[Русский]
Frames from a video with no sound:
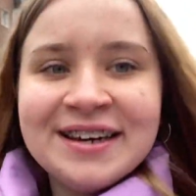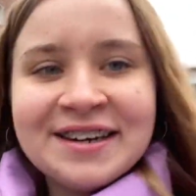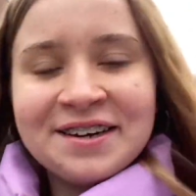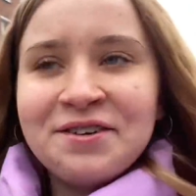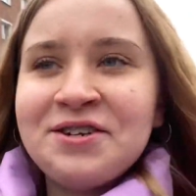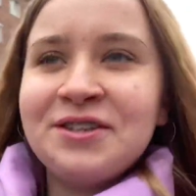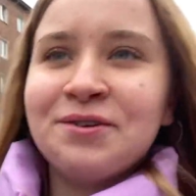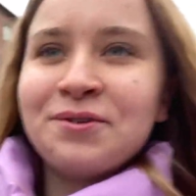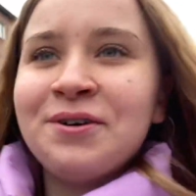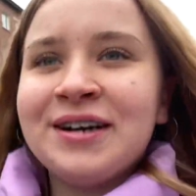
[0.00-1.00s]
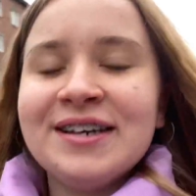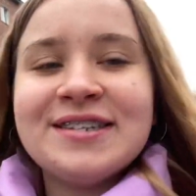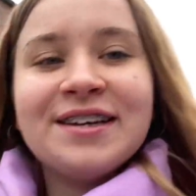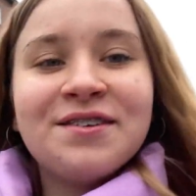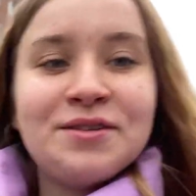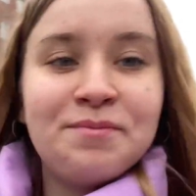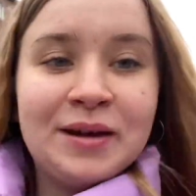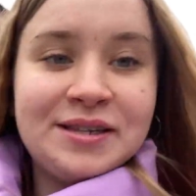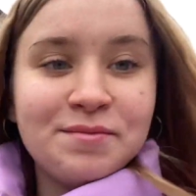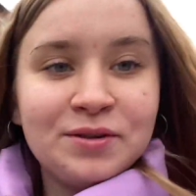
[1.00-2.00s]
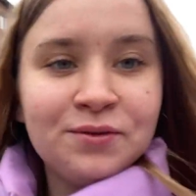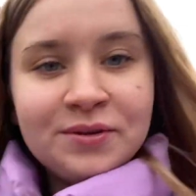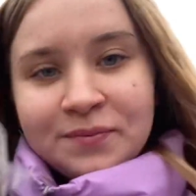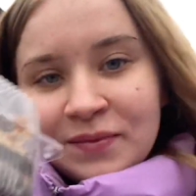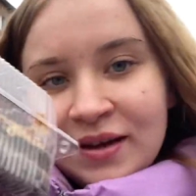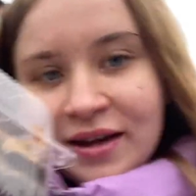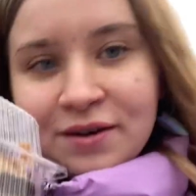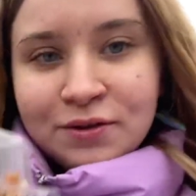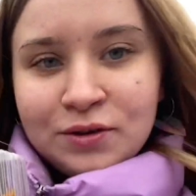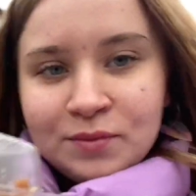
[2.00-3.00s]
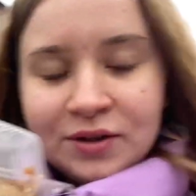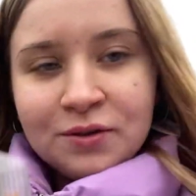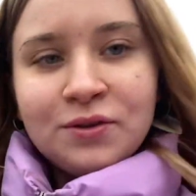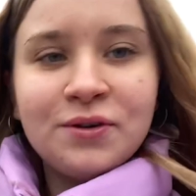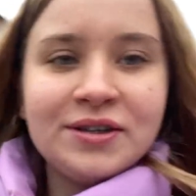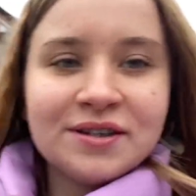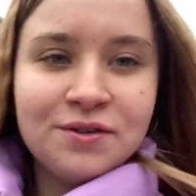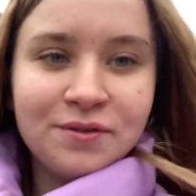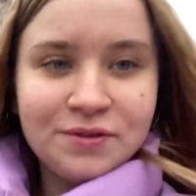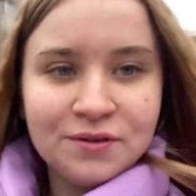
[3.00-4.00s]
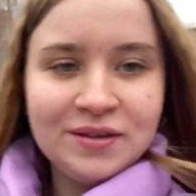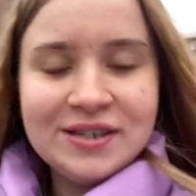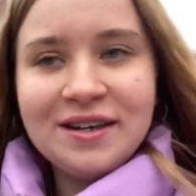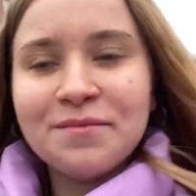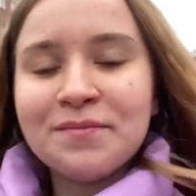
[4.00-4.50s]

Короче, до урока осталось 5 минут. Вот у меня тут тортик, ну вы все видели.